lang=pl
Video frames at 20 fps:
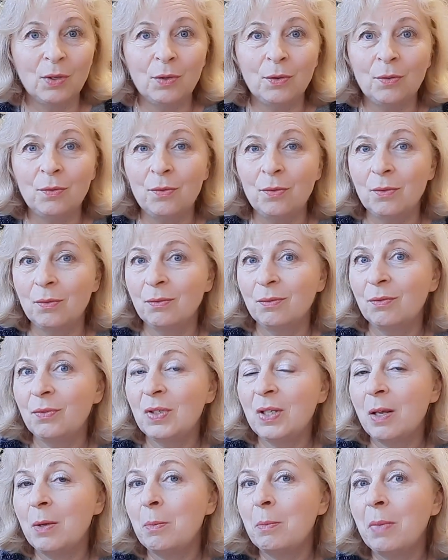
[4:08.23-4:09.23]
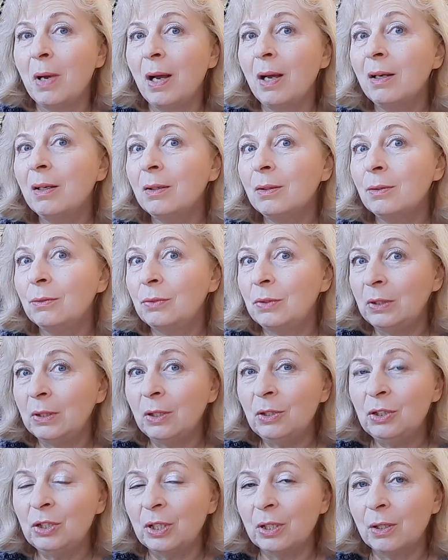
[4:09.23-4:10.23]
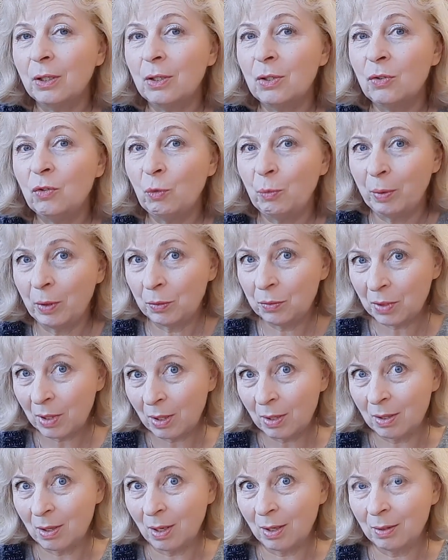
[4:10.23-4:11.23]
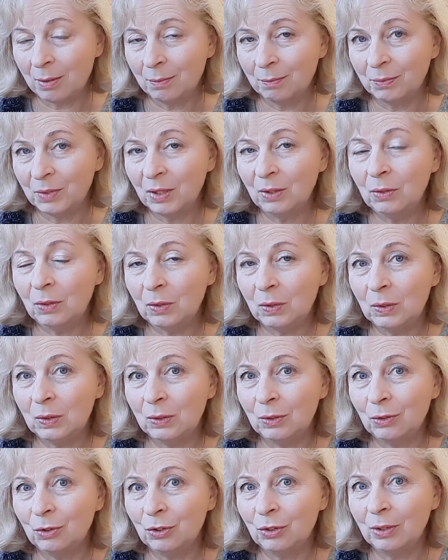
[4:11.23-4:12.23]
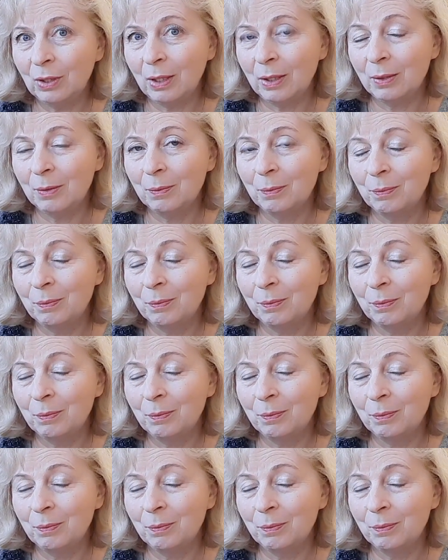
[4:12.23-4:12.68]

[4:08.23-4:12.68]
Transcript: y, w zębach widać jakieś wypełnienia dentystyczne.